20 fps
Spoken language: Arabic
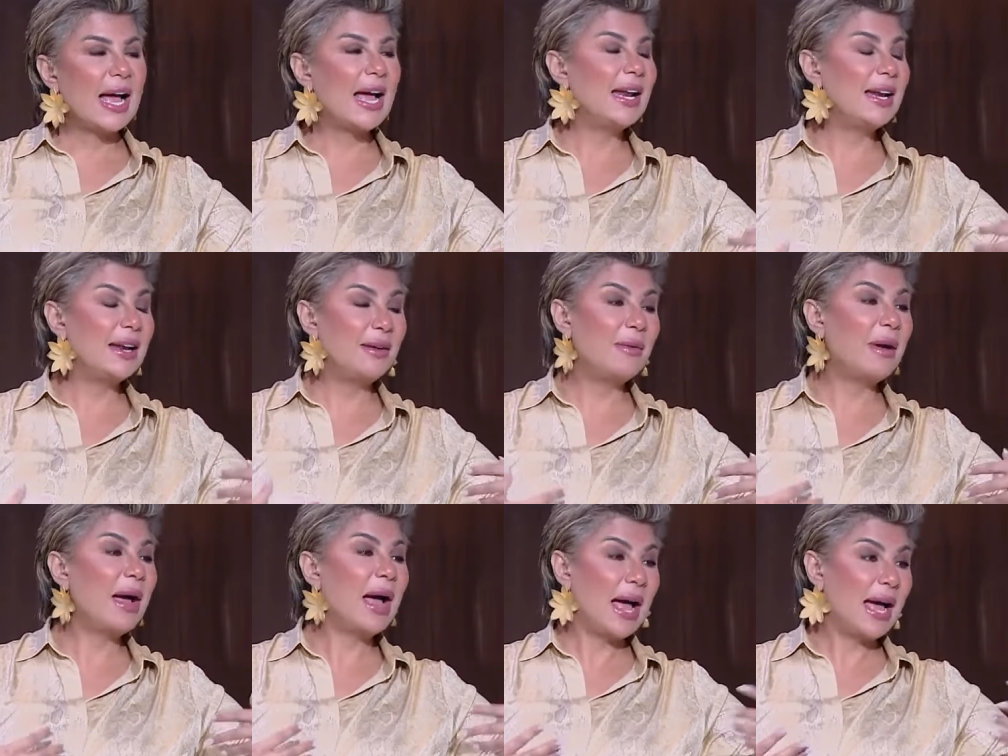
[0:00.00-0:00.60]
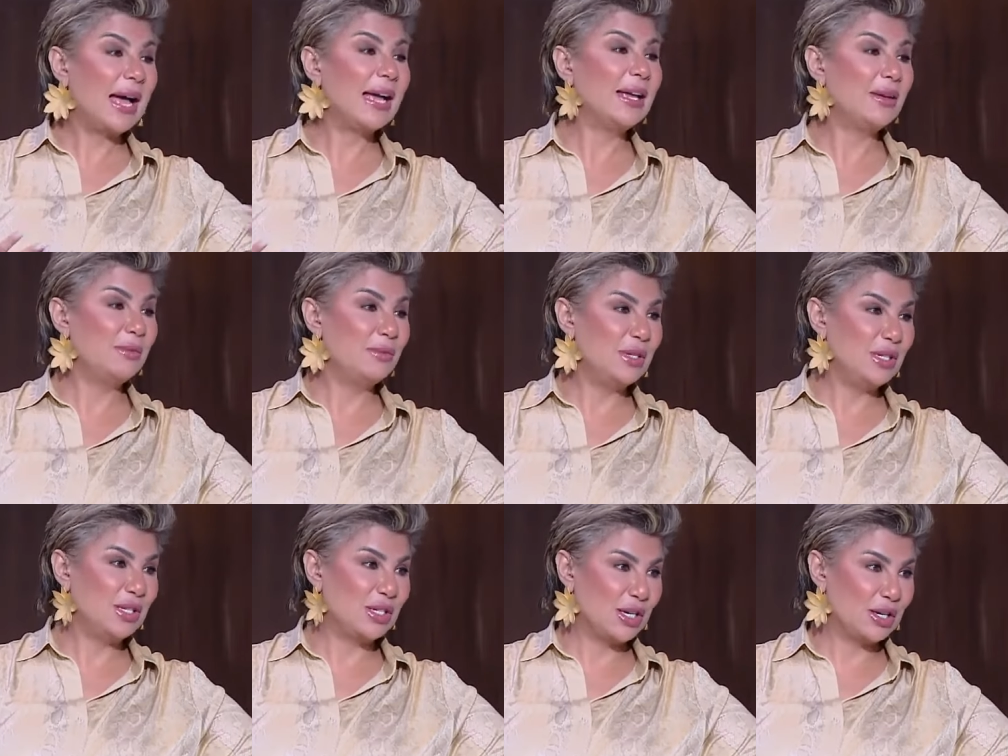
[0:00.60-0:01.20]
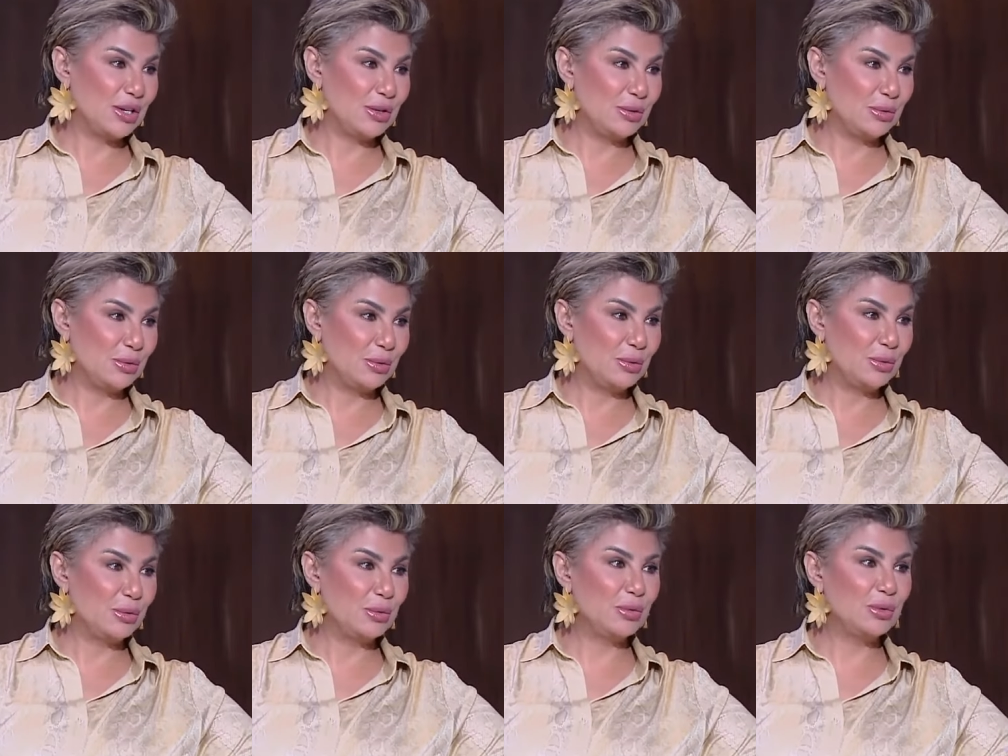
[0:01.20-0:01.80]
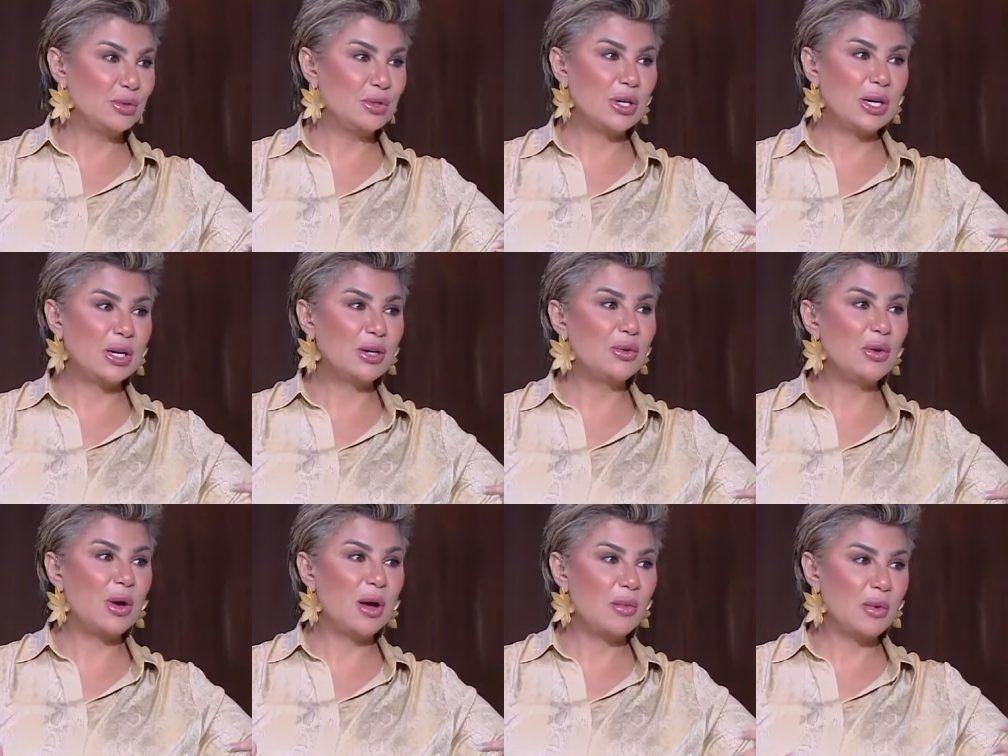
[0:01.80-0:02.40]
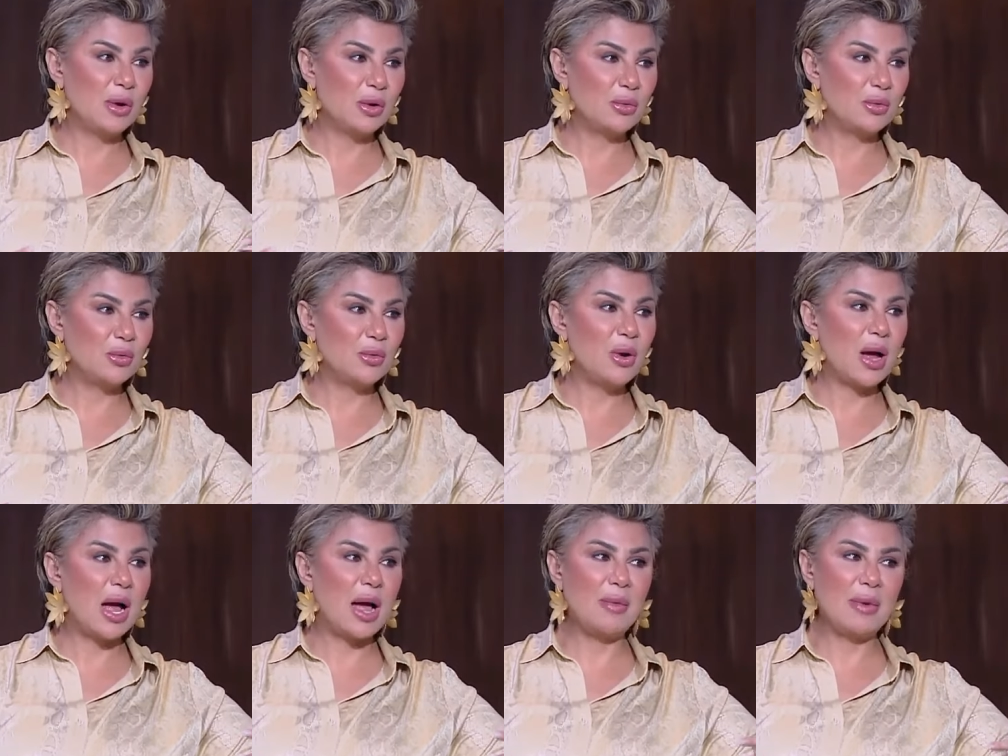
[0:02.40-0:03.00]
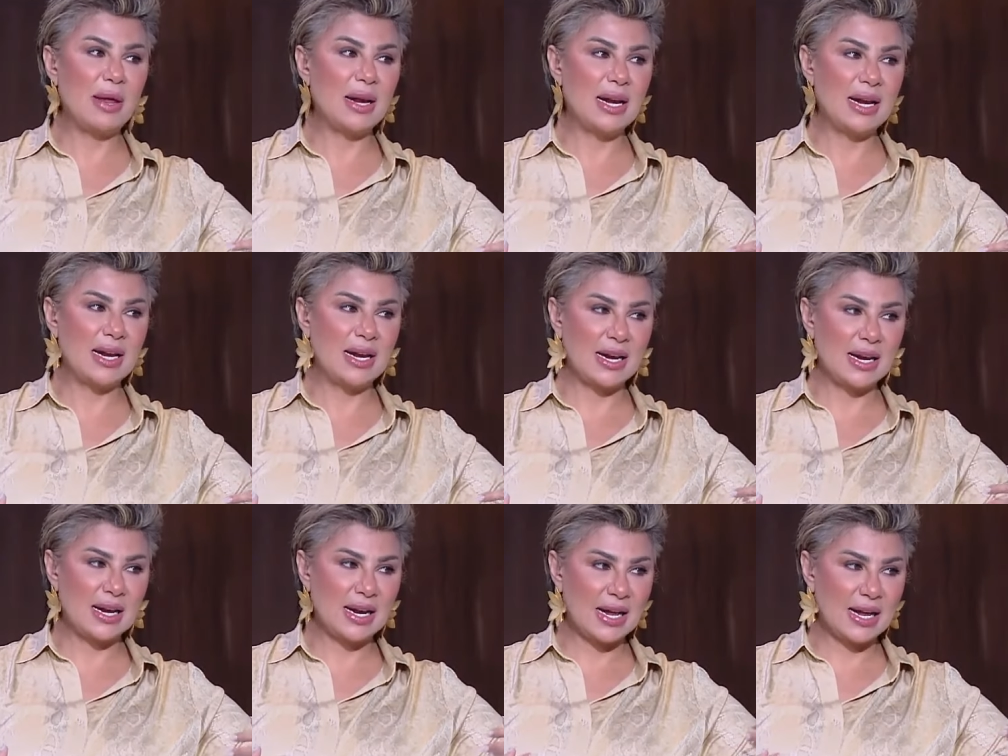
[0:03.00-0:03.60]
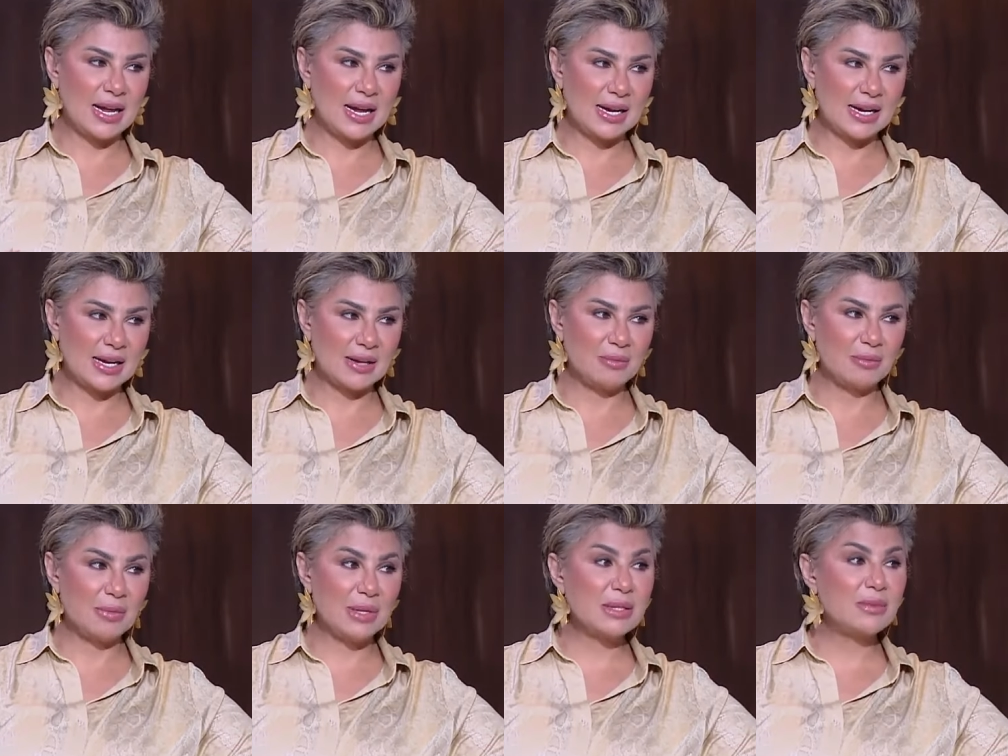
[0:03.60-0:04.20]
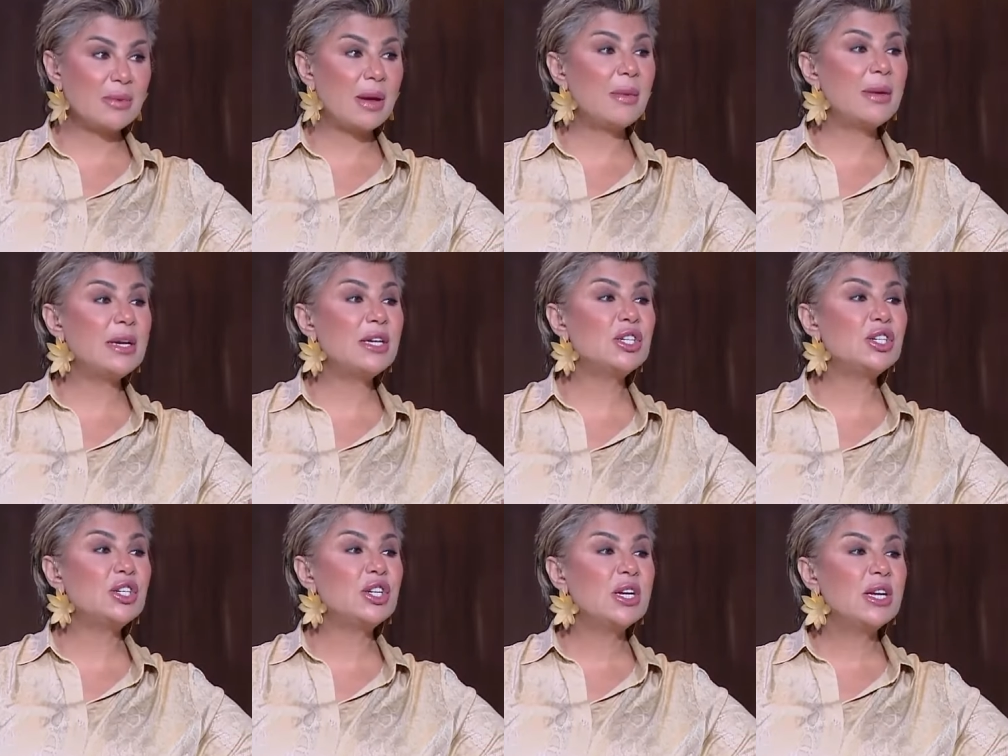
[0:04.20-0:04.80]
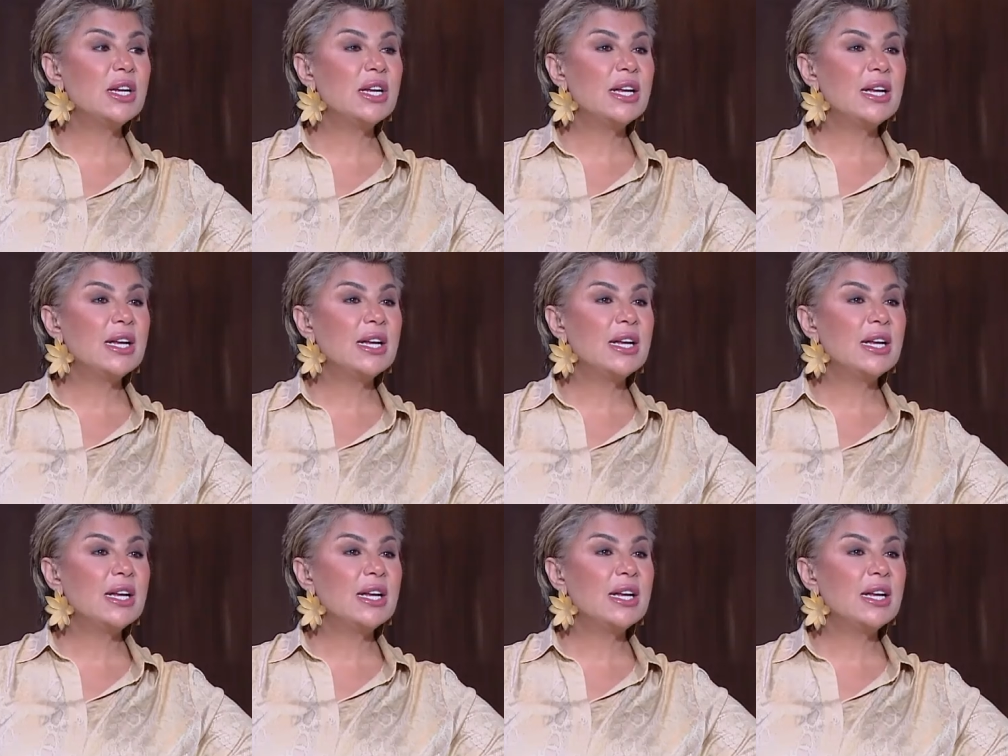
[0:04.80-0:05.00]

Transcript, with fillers: انا عاجبني شكله وشكله قمر وعمل حاجه بس ما عملش